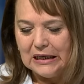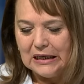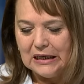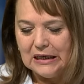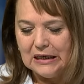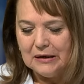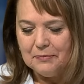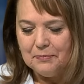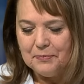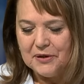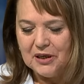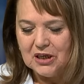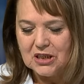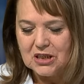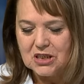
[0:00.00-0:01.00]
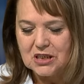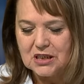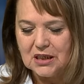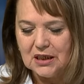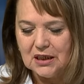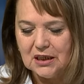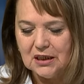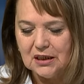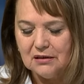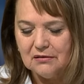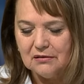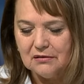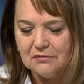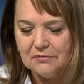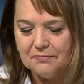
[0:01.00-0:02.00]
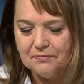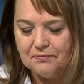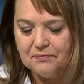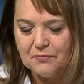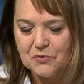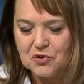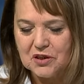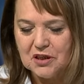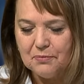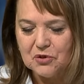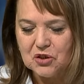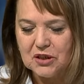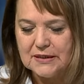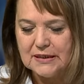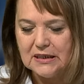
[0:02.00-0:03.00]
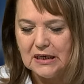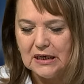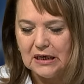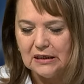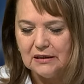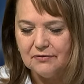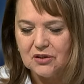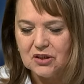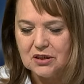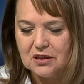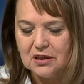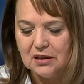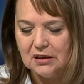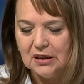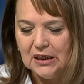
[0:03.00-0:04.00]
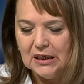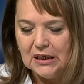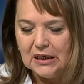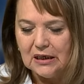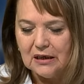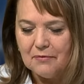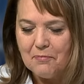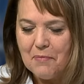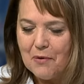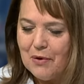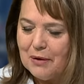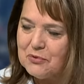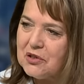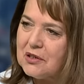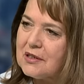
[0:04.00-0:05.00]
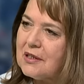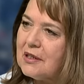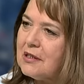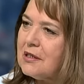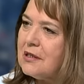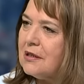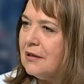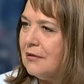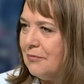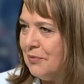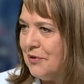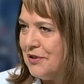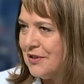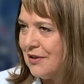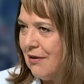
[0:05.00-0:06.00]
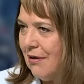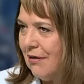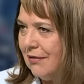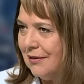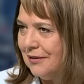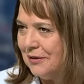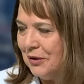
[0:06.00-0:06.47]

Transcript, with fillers: e, pierwsze, e, może nie posiedzenie, ale właśnie bałam się zejść blisko